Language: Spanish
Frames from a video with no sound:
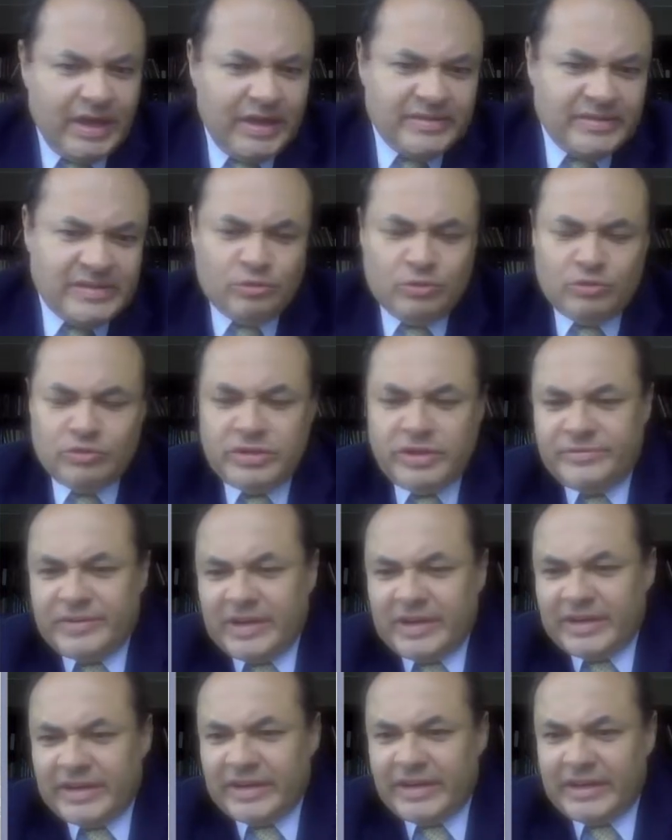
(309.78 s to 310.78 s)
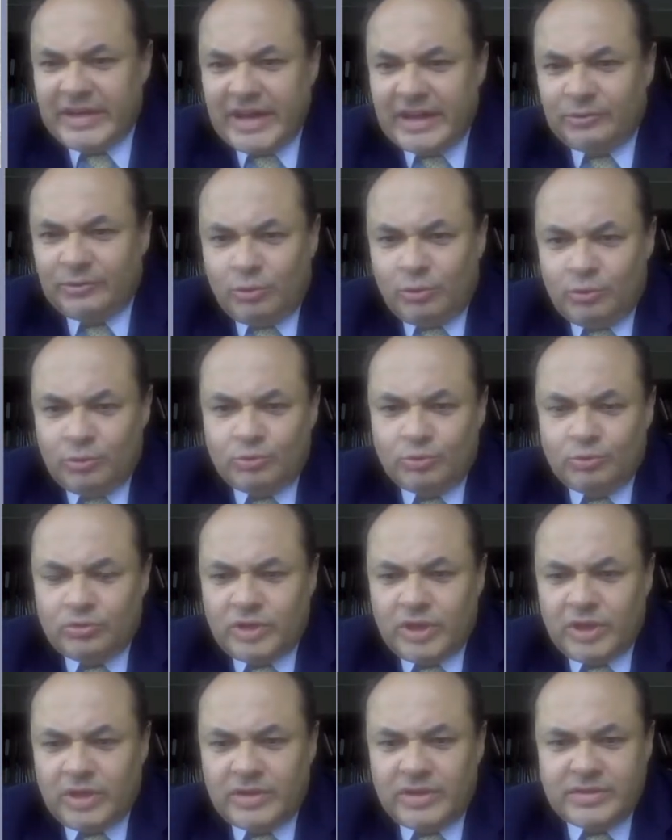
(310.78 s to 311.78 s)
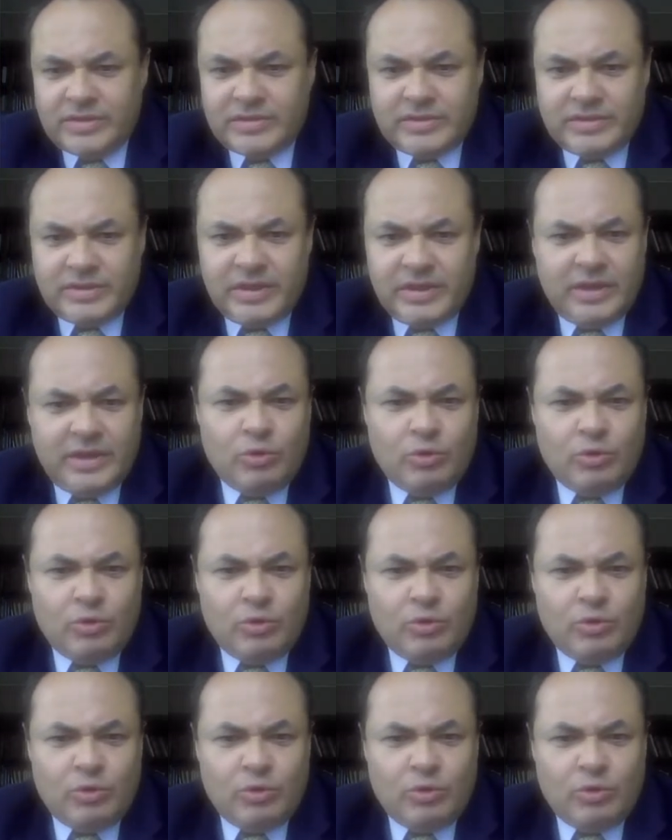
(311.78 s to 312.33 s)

Estas son cifras que ya todos ustedes eh,